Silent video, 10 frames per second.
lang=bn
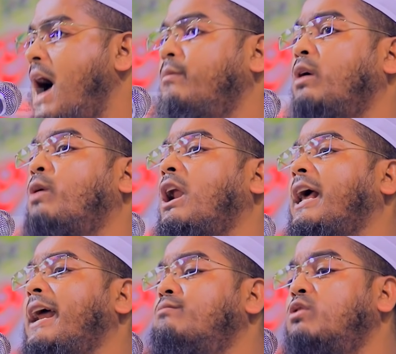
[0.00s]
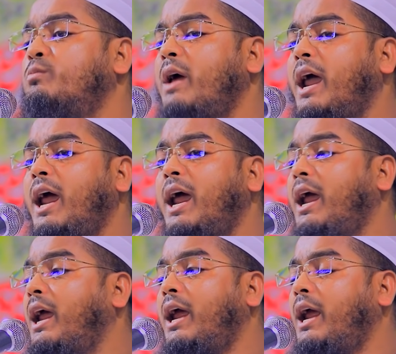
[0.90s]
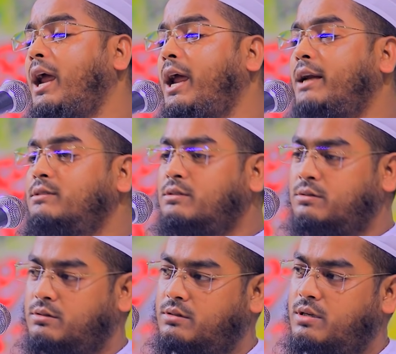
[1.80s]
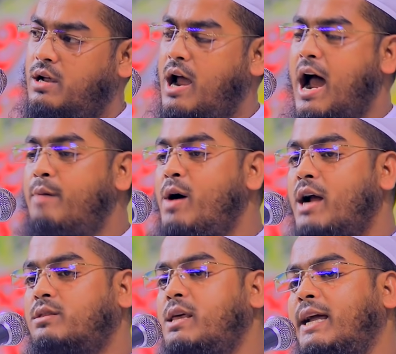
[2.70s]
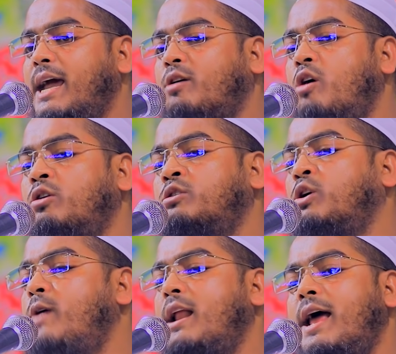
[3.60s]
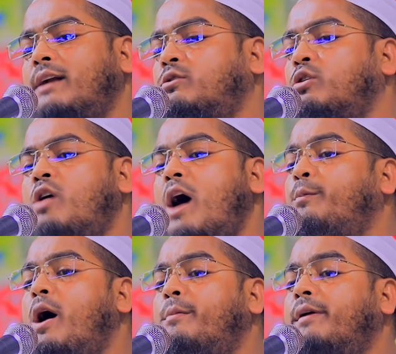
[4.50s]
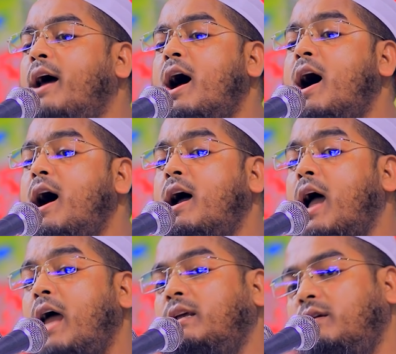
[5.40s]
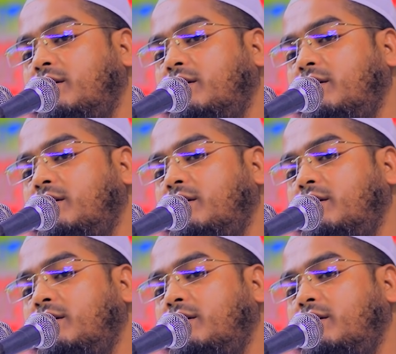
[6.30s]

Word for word: আমি বলি রে মুমিন আমার থেকে কণ্ঠওয়ালার তো অভাব নাই